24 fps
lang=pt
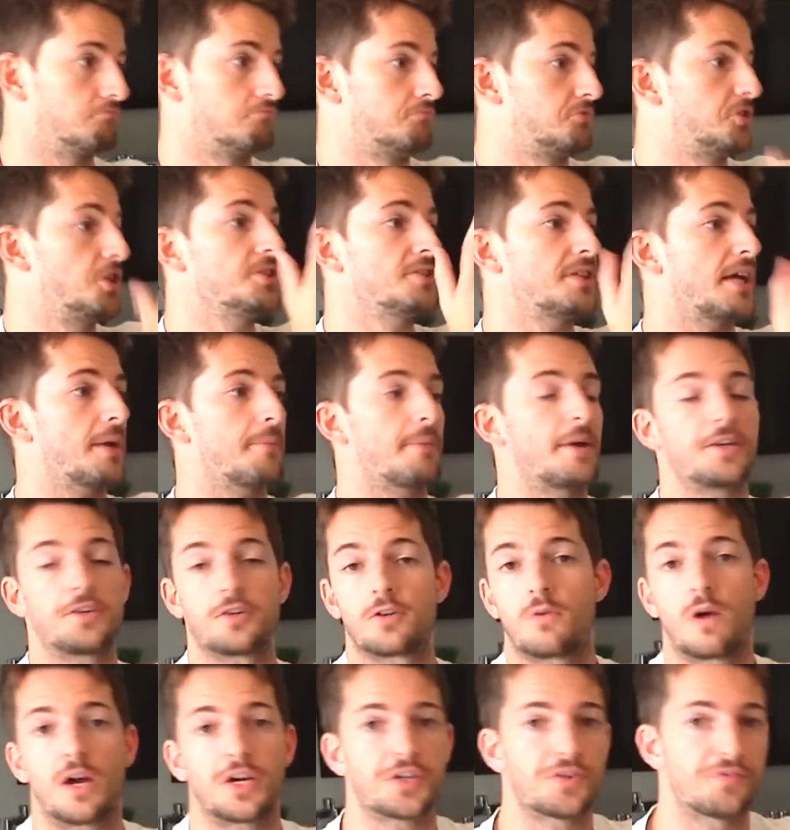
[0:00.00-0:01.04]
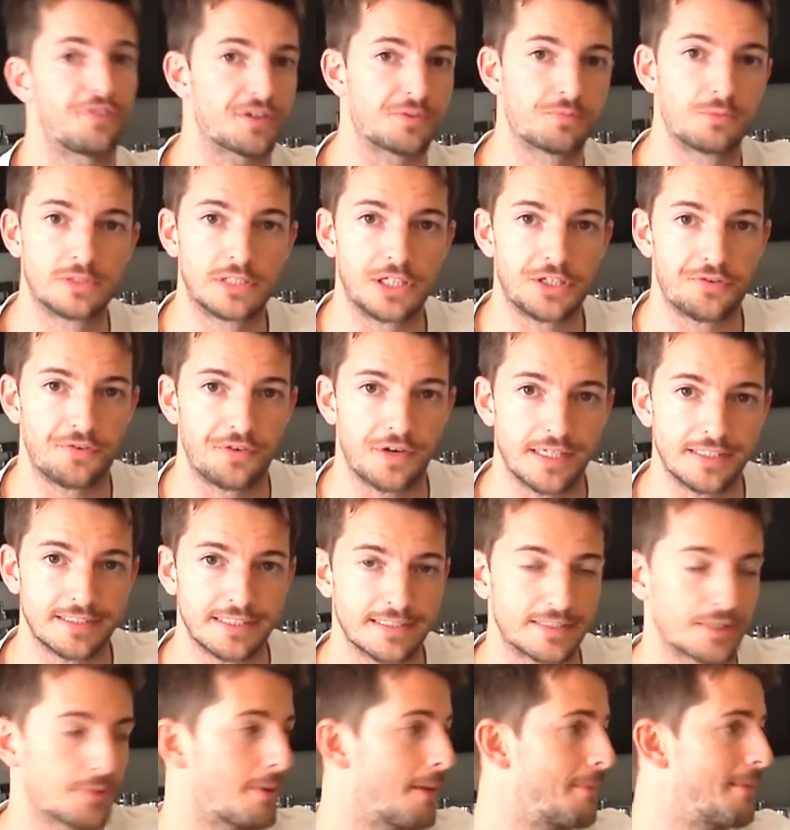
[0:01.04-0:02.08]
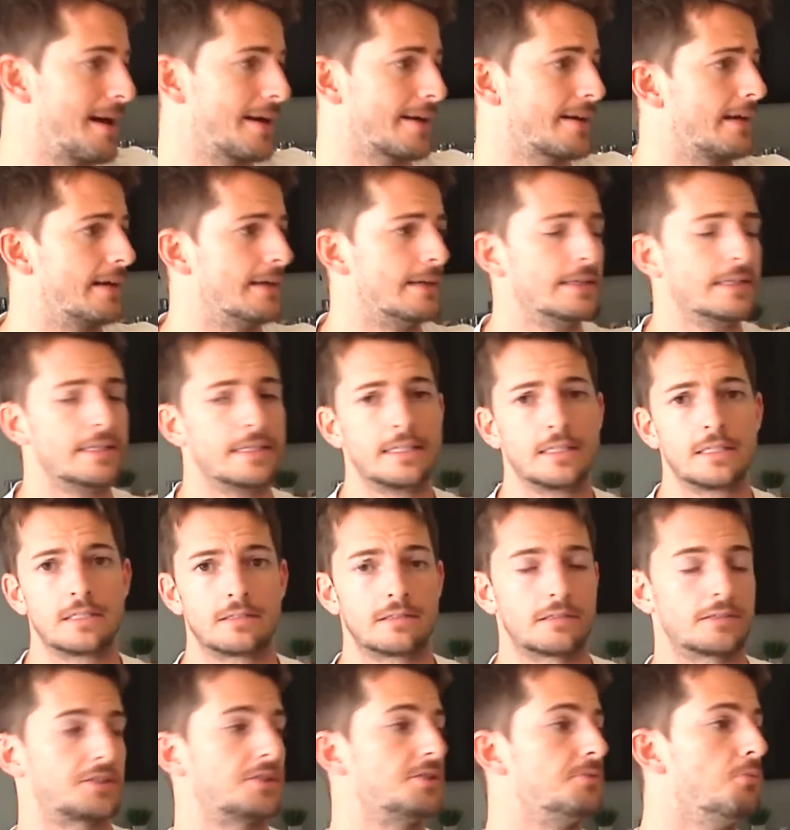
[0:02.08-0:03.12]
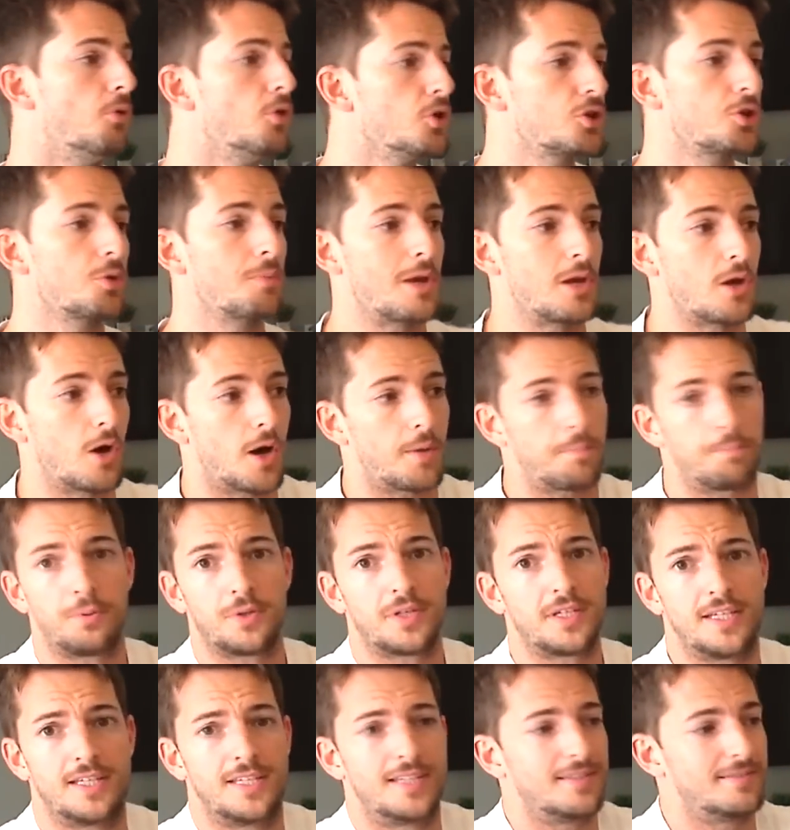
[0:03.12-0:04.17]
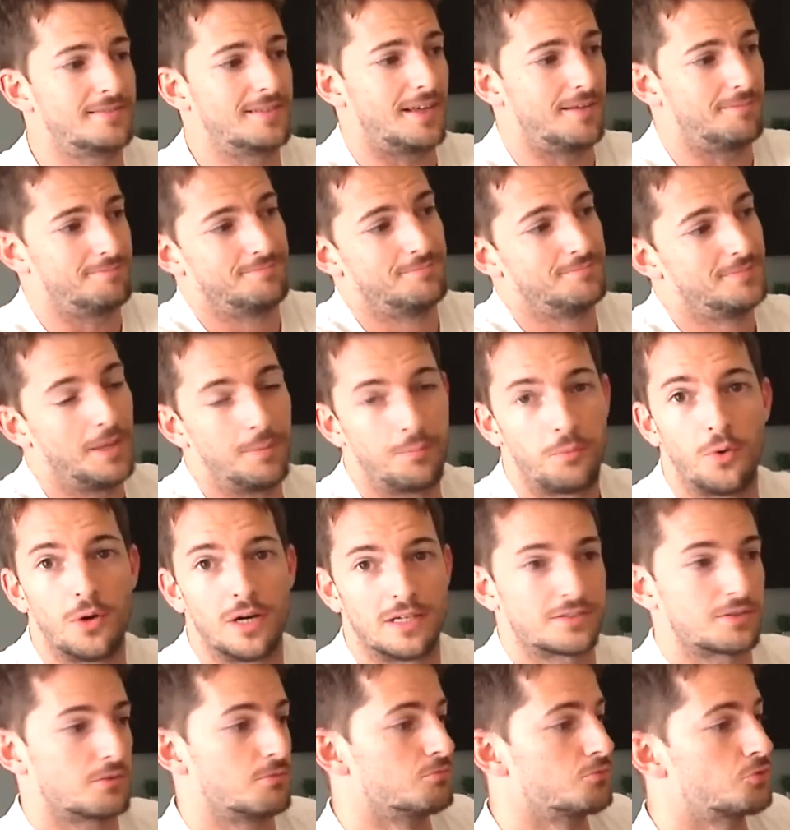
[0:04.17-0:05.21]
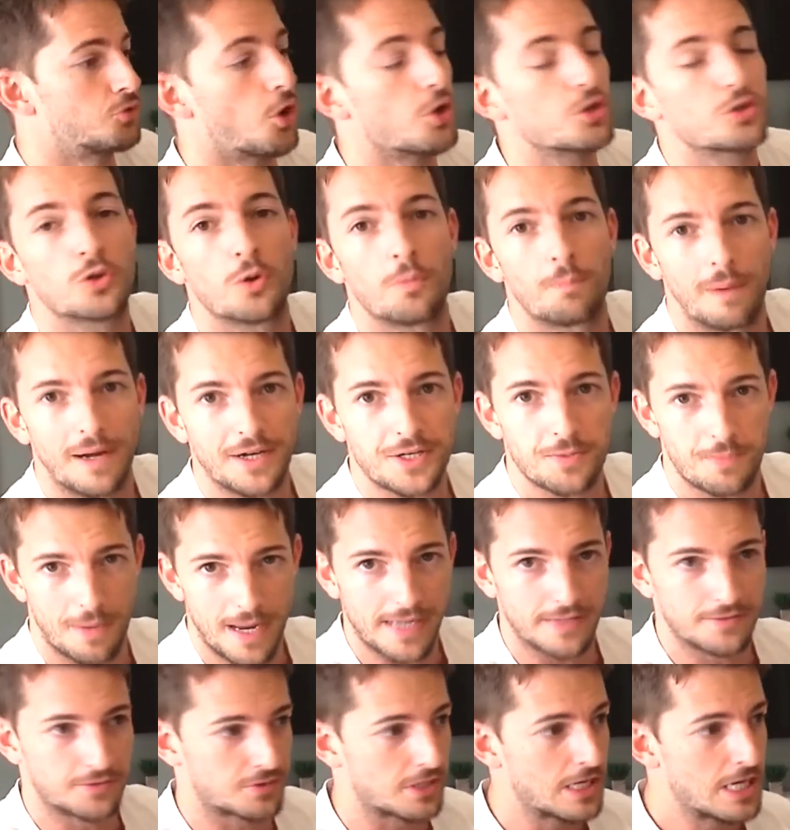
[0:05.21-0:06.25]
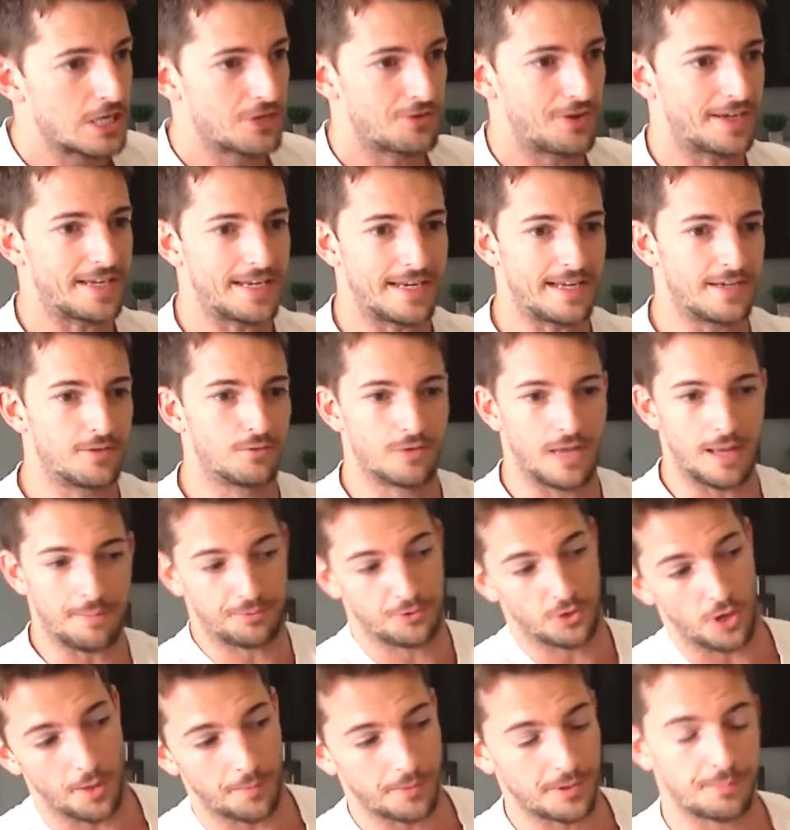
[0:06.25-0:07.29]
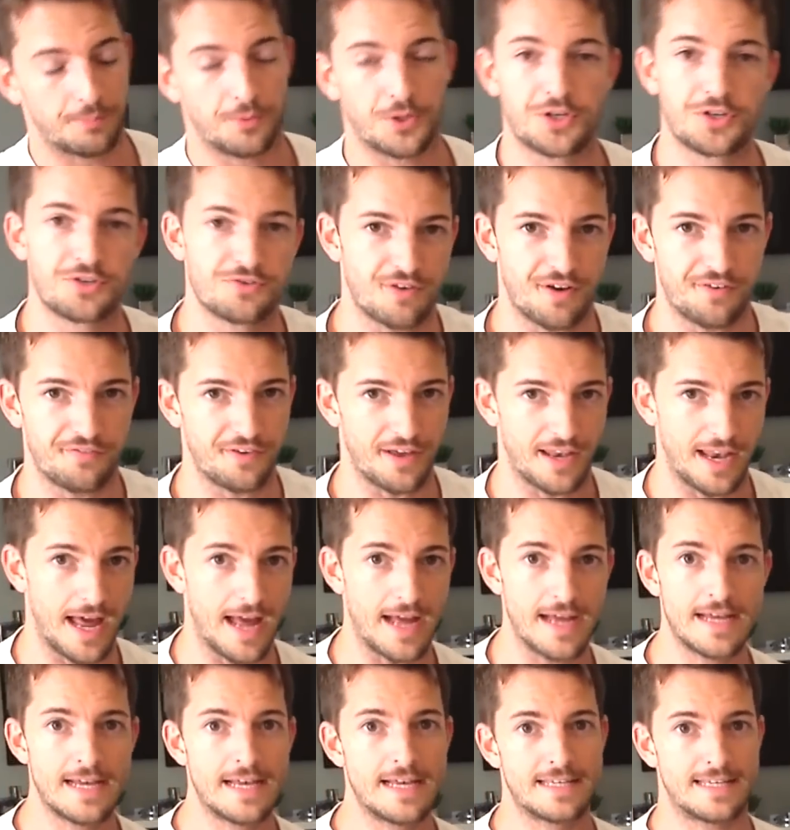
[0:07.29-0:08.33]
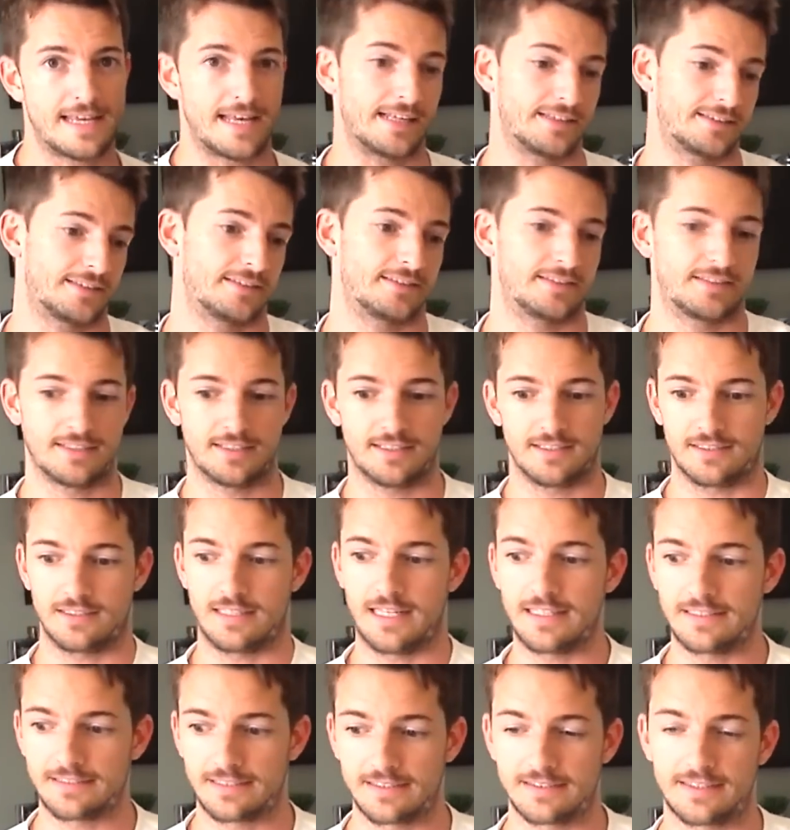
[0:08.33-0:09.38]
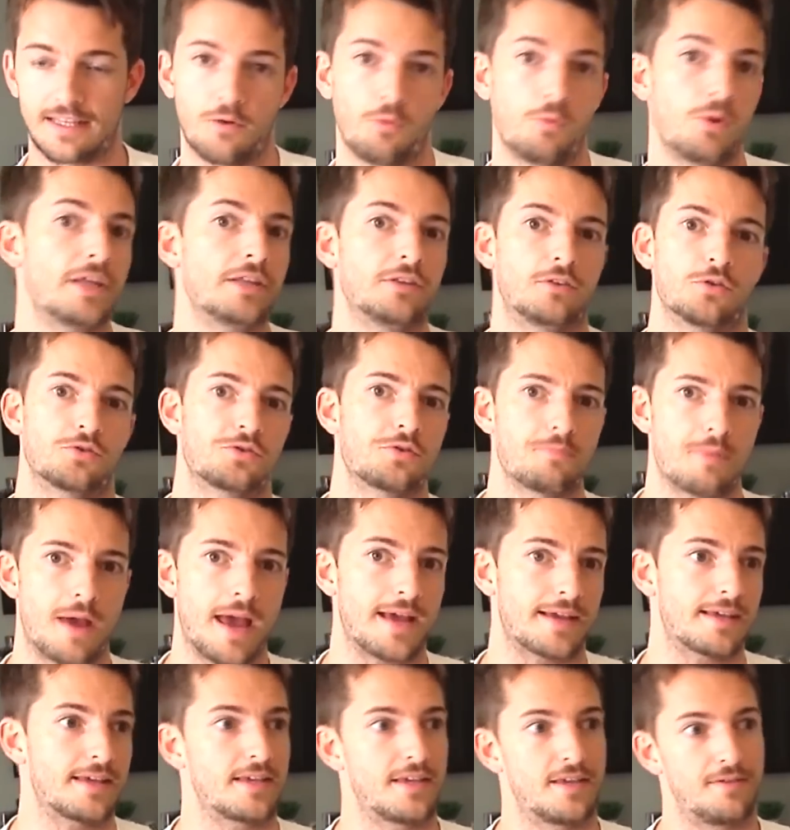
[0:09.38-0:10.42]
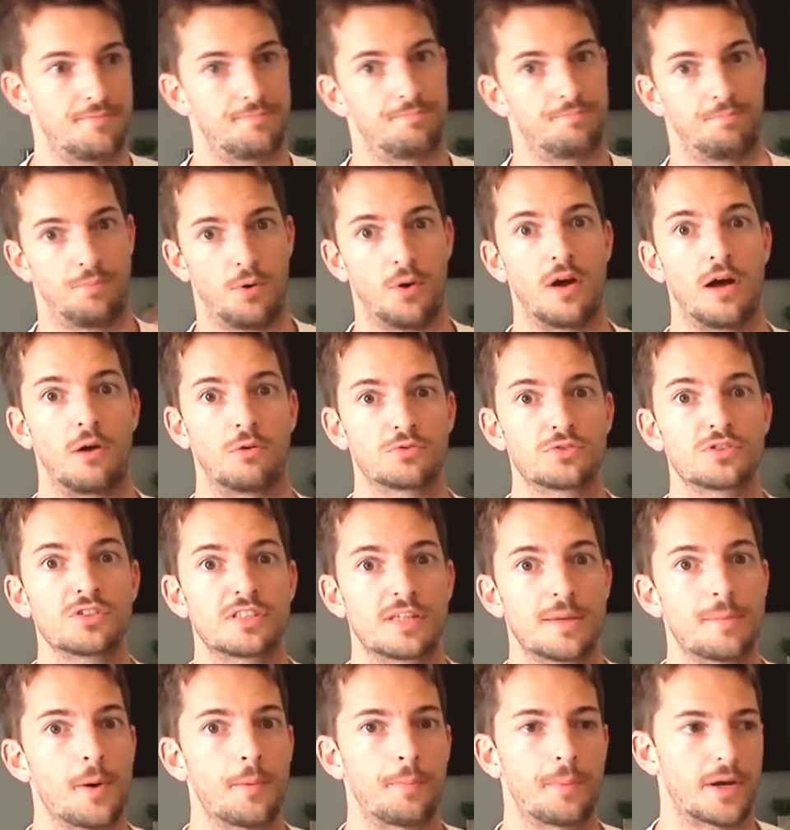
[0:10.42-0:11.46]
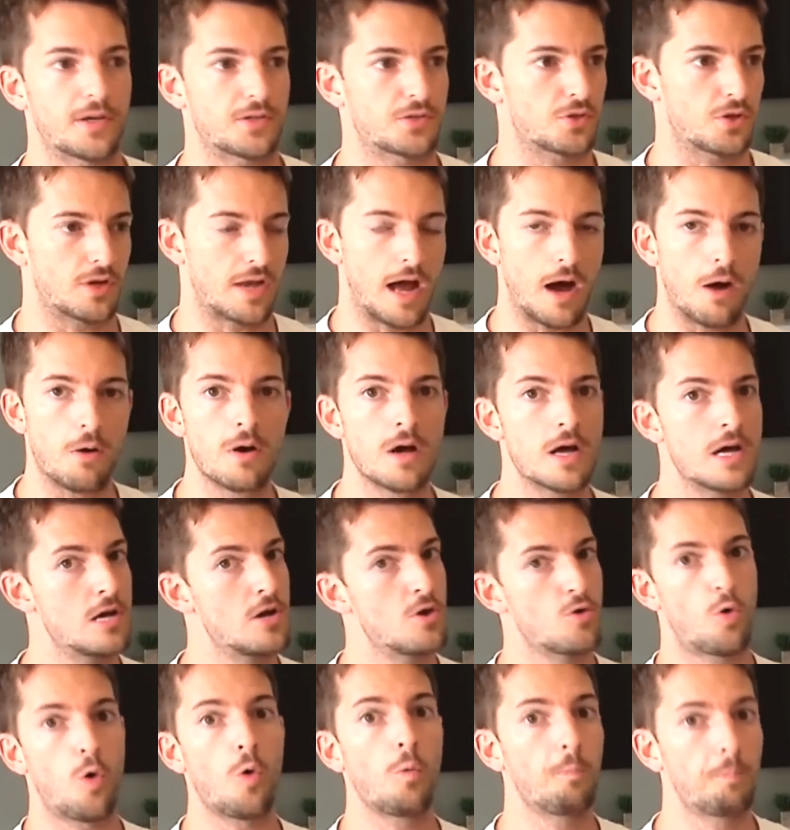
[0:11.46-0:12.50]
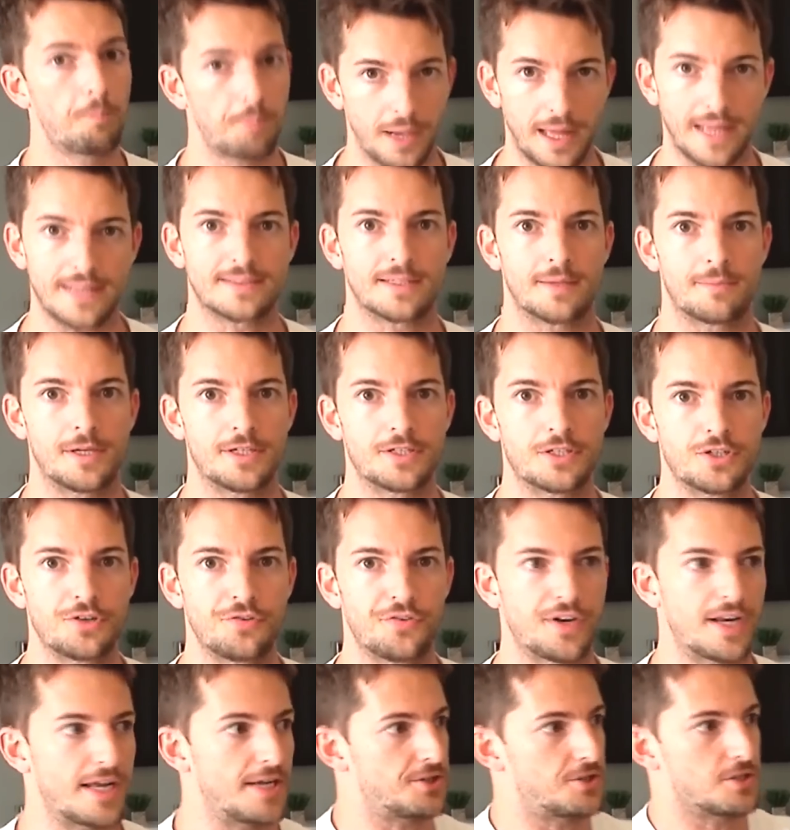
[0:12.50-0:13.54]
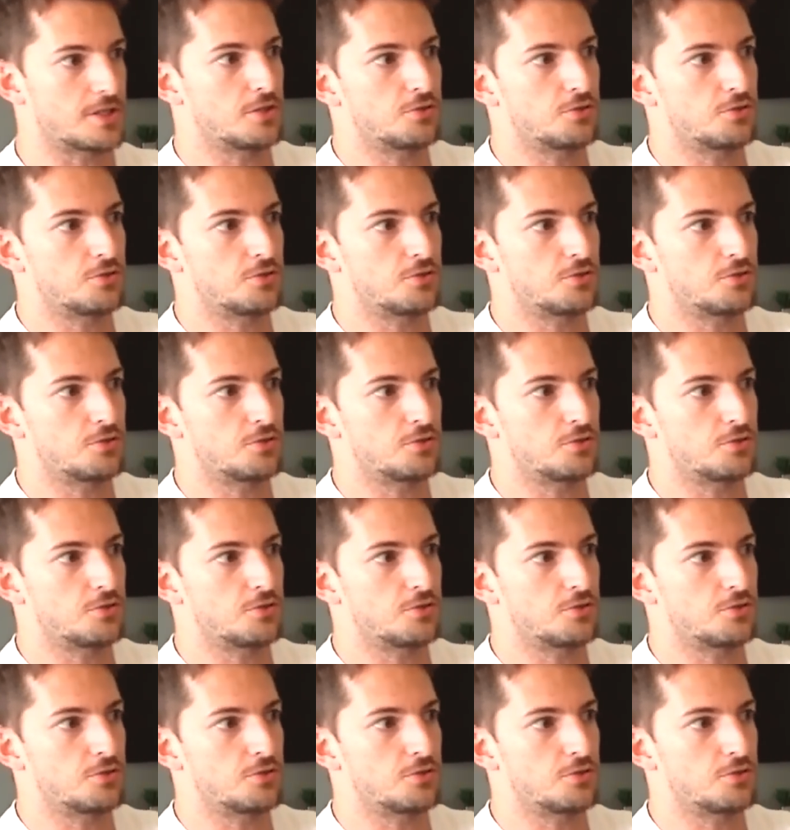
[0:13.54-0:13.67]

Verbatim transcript: Sinceramente, não acho que faz muita diferença ter uma marca assim, muito melhor, porque na, na, boa, são dois compartimentos, não é que nem um laptop, depois a gente vai falar, que é entre ter, entre ter Windows e Mac, que pô, é um sistema operacional completamente diferente.